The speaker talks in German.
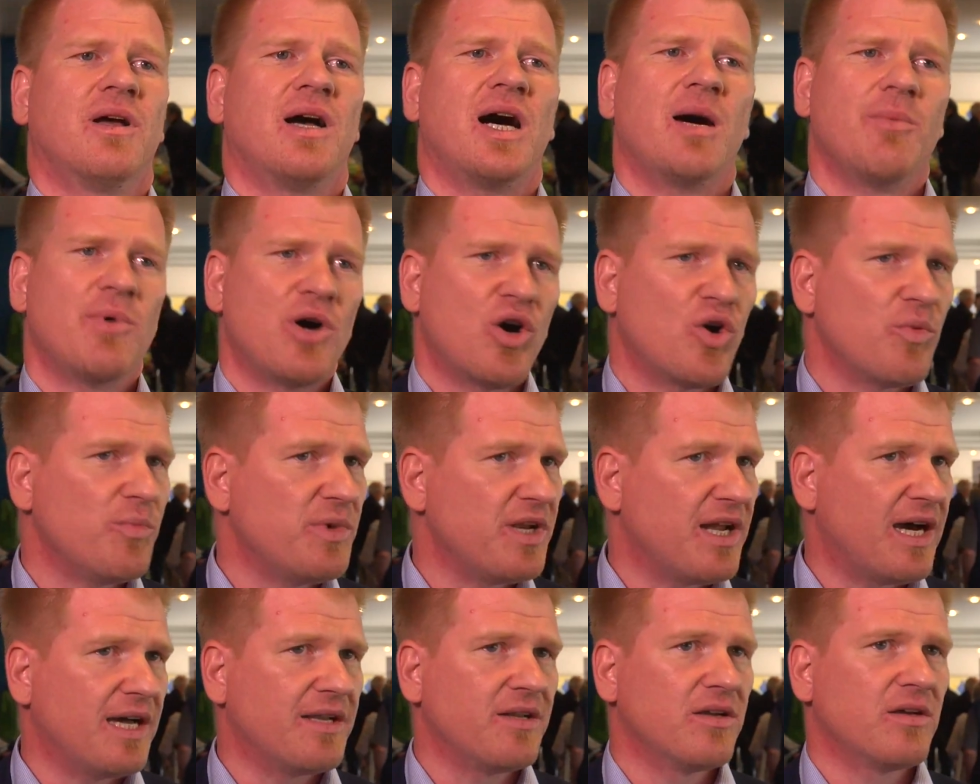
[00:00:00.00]
aber auch
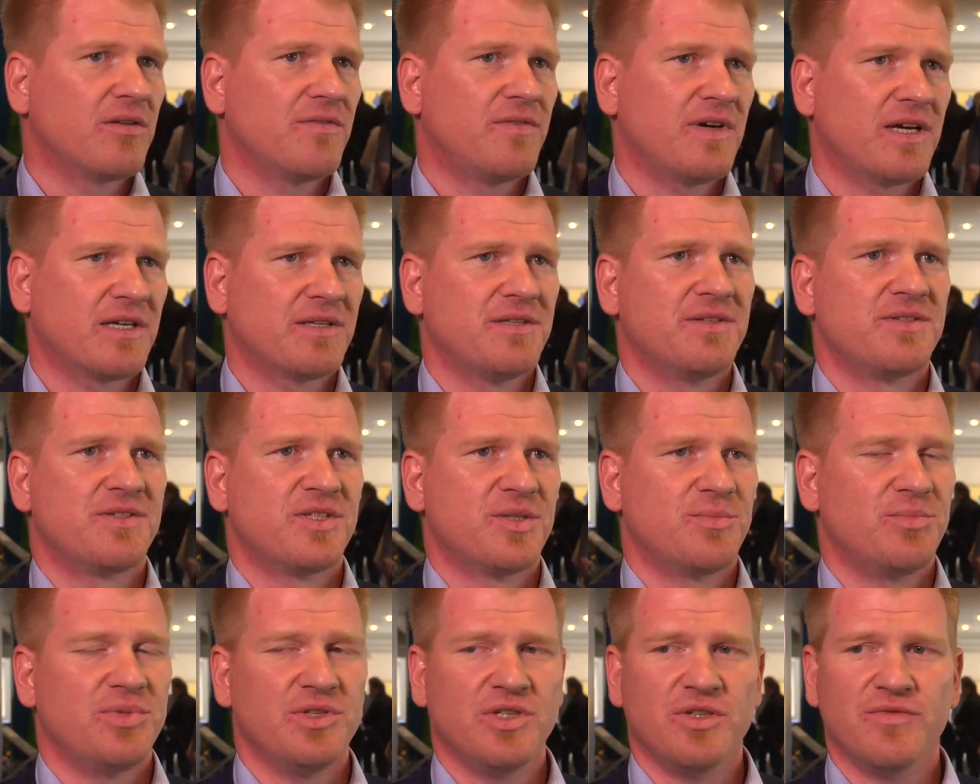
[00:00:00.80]
mit anderen
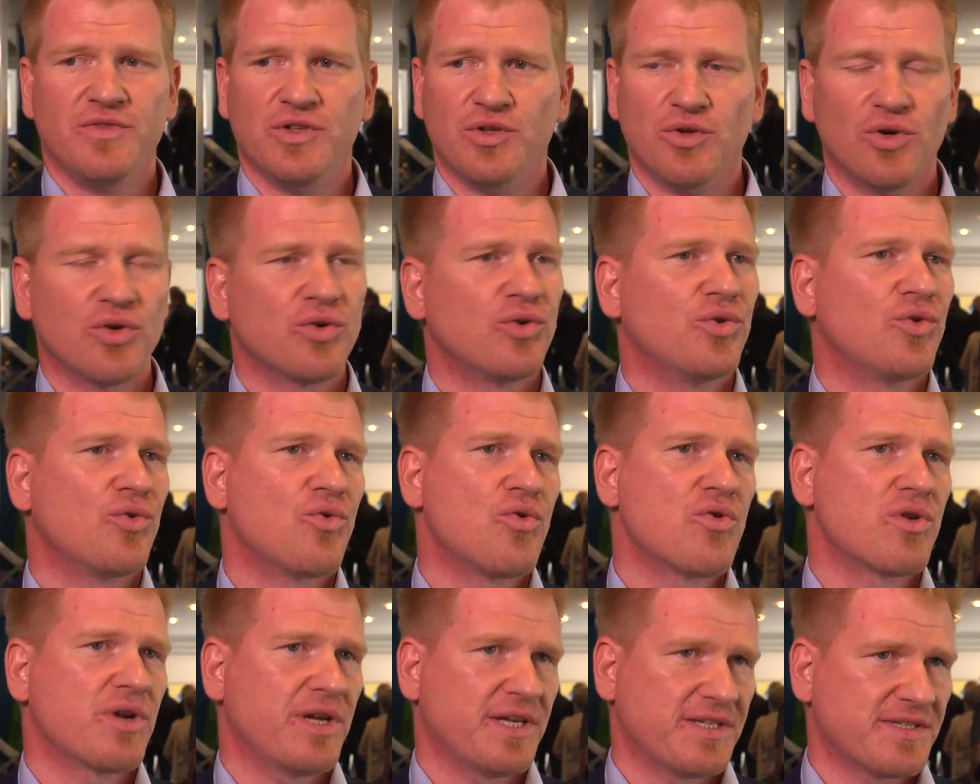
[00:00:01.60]
Fachdisziplinen wie
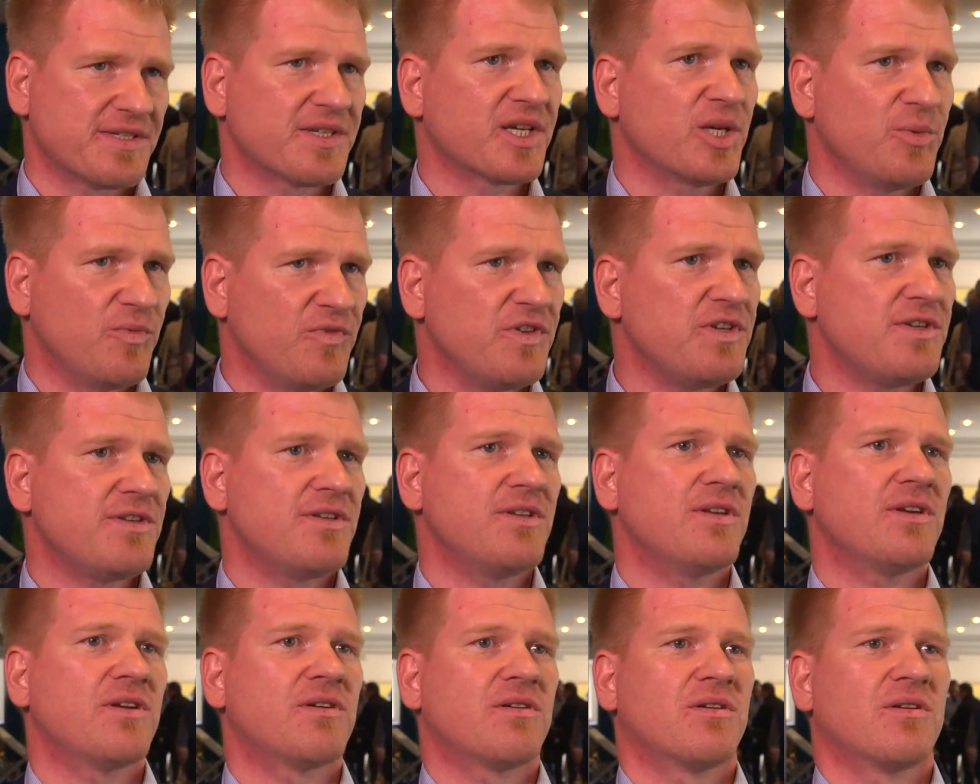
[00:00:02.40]
Neurologen extrem
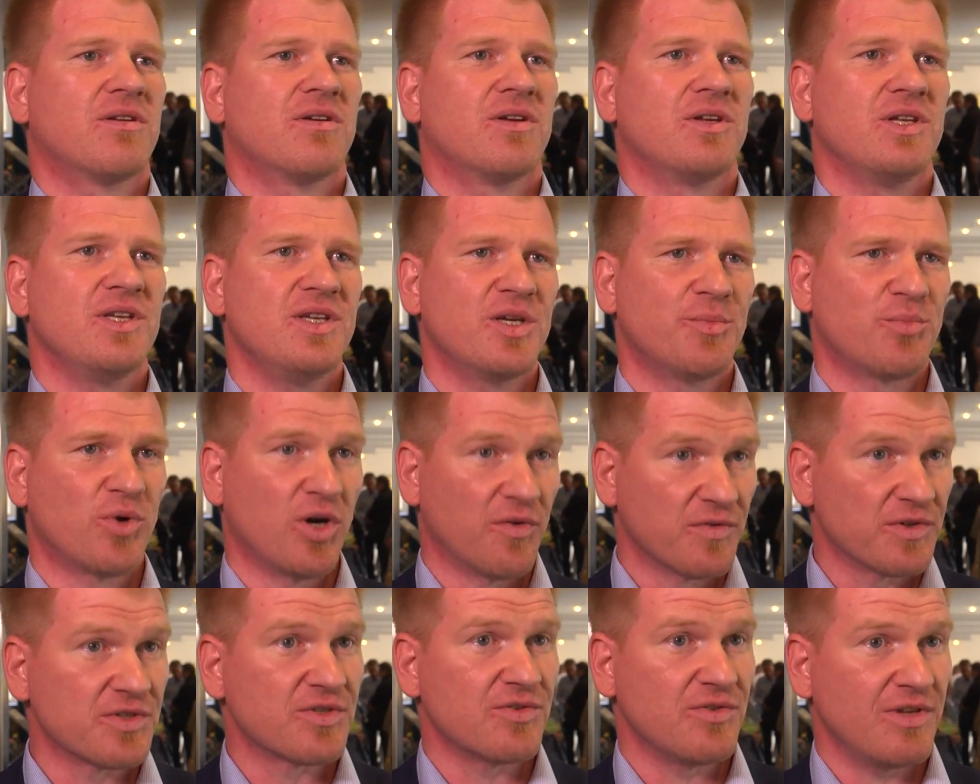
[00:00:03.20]
wichtig, hier
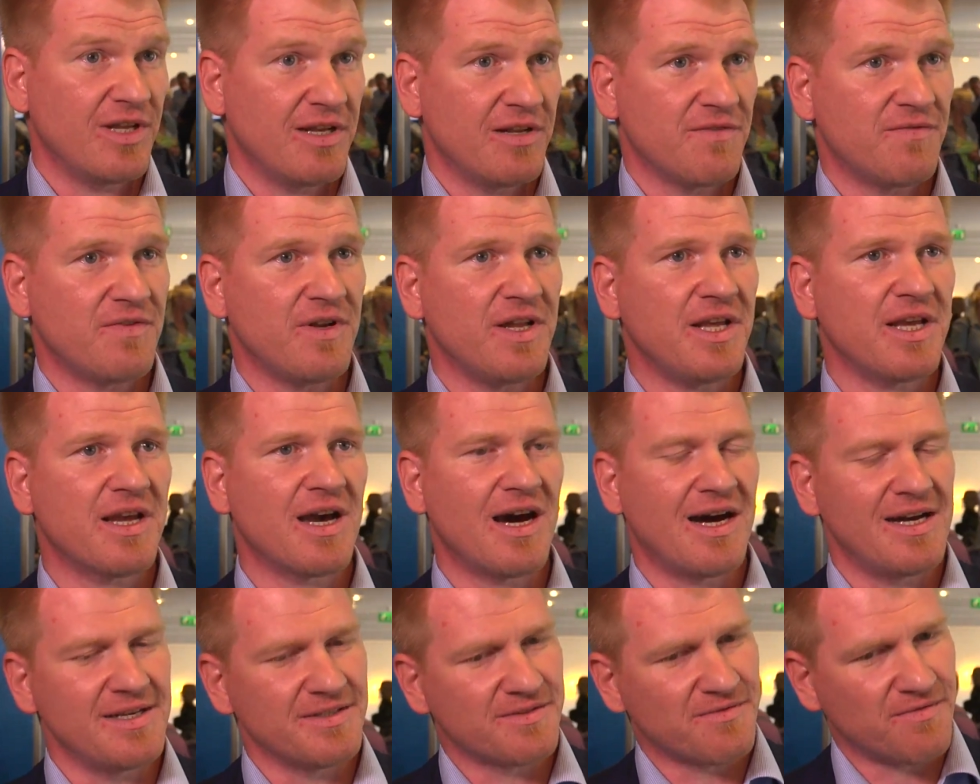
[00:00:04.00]
professionelle
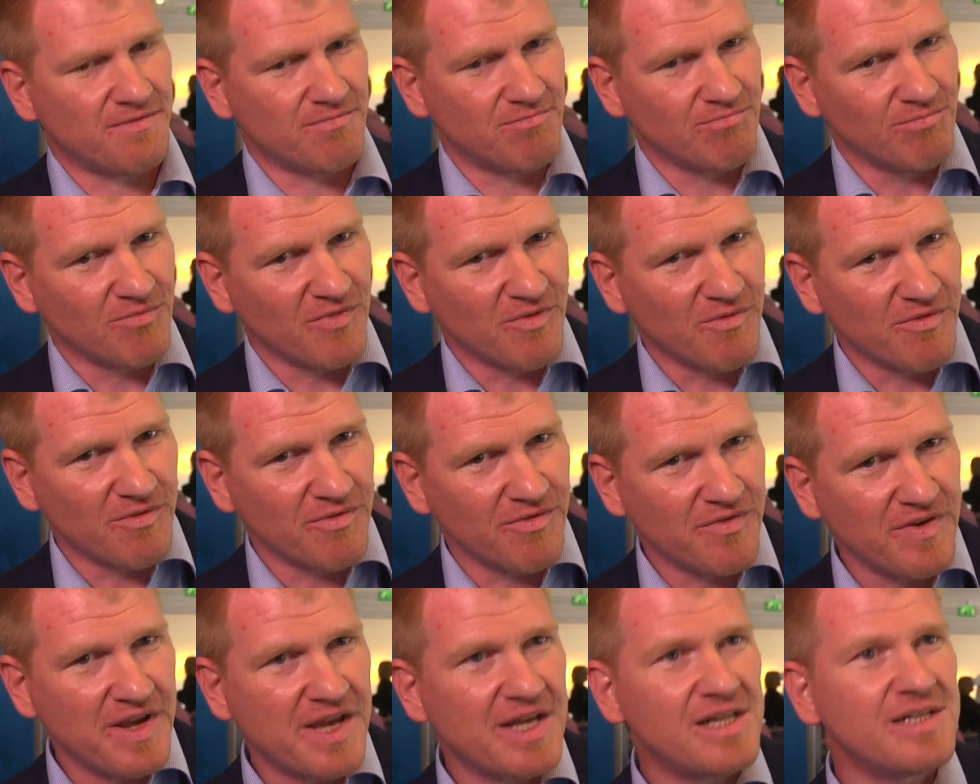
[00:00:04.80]
Pflege als
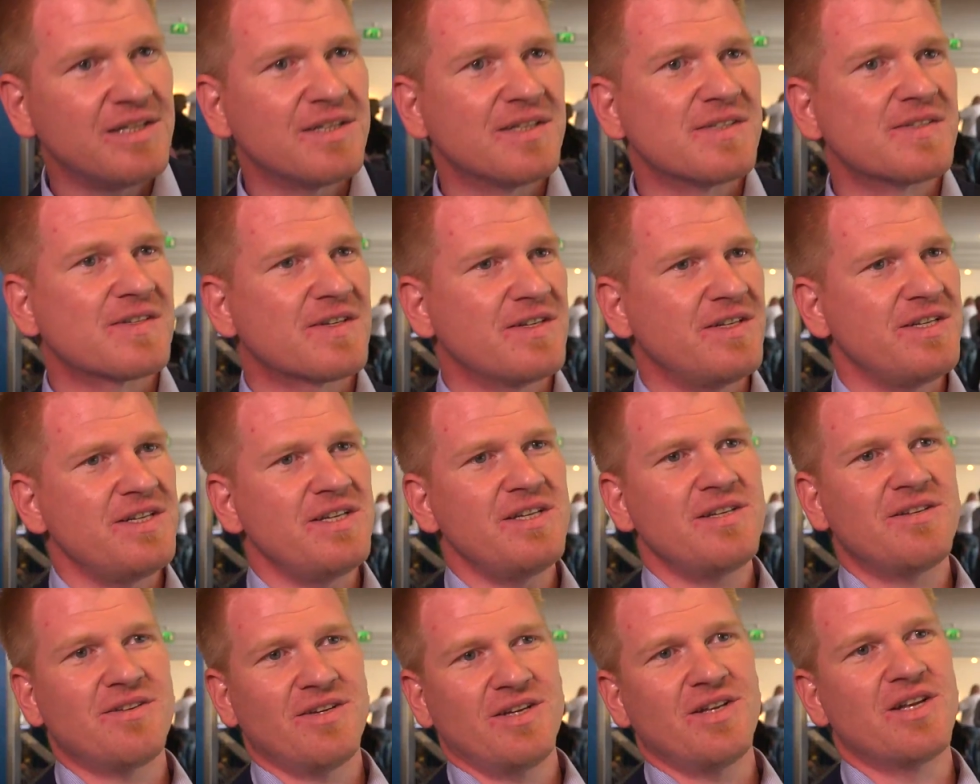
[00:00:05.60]
fehlendes
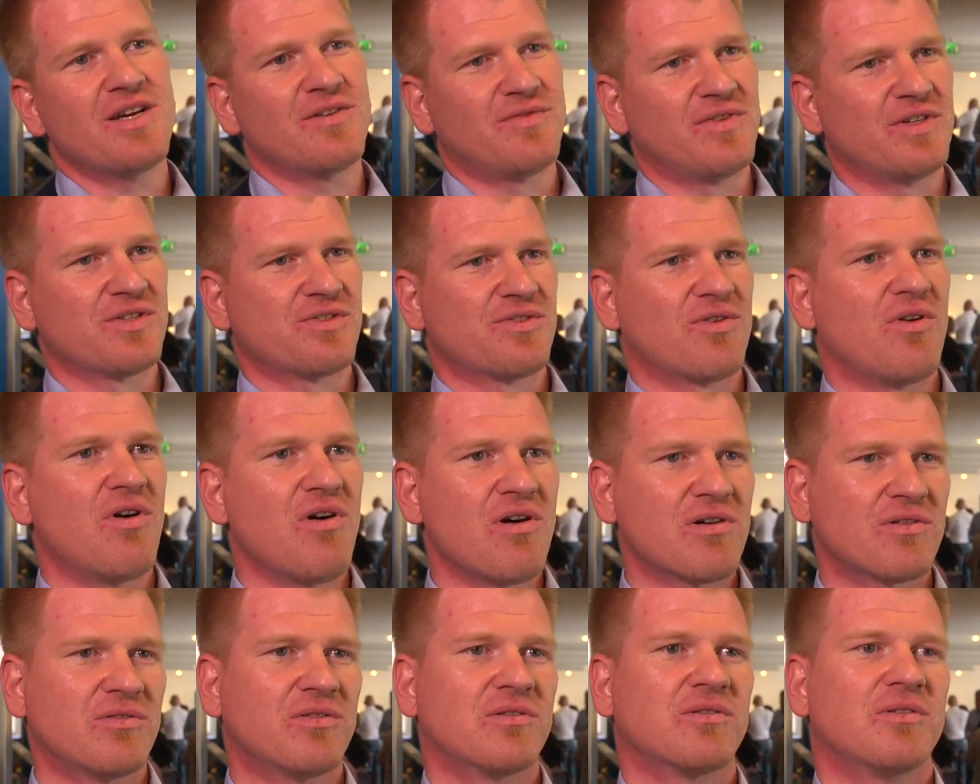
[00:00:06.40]
Glied in der
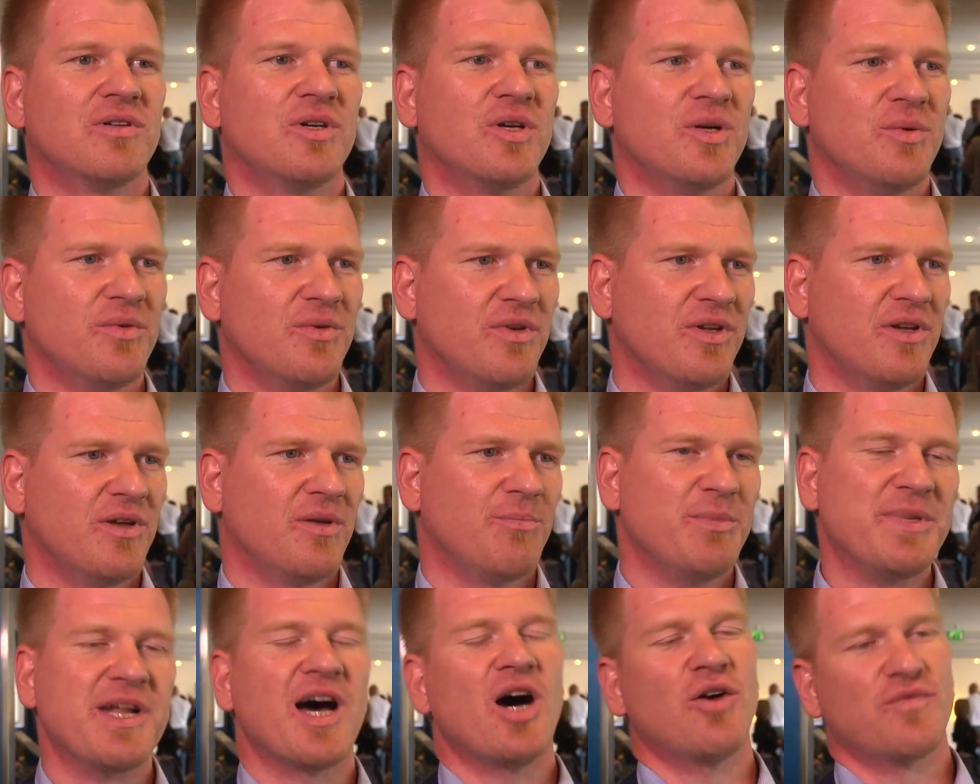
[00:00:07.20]
Versorgung
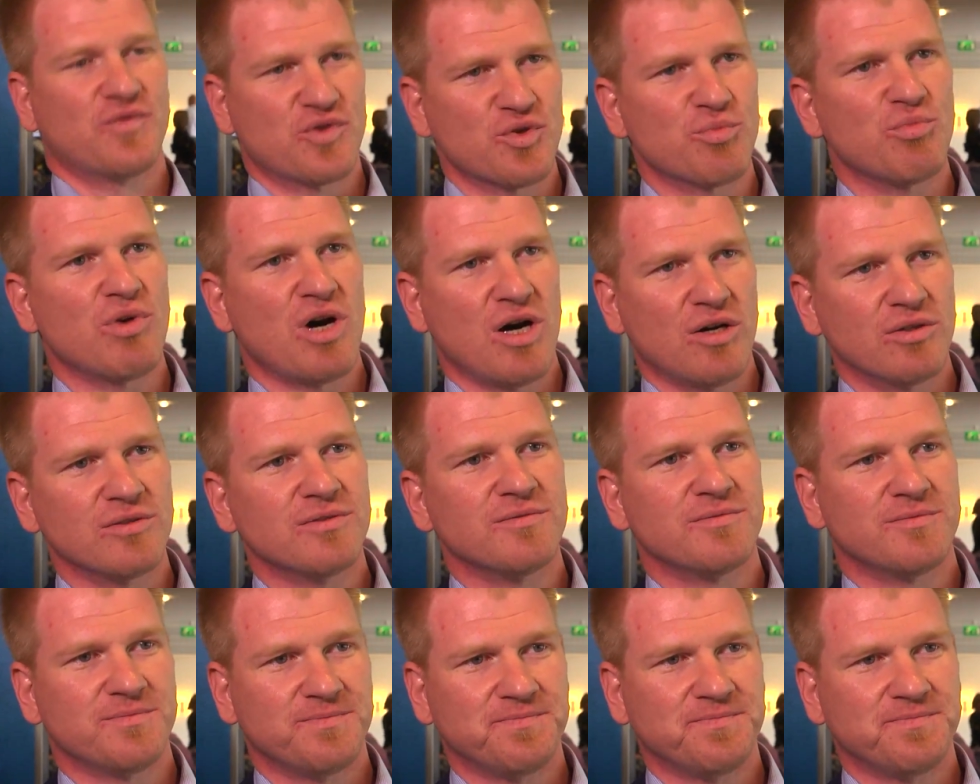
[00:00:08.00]
mit aufzubauen.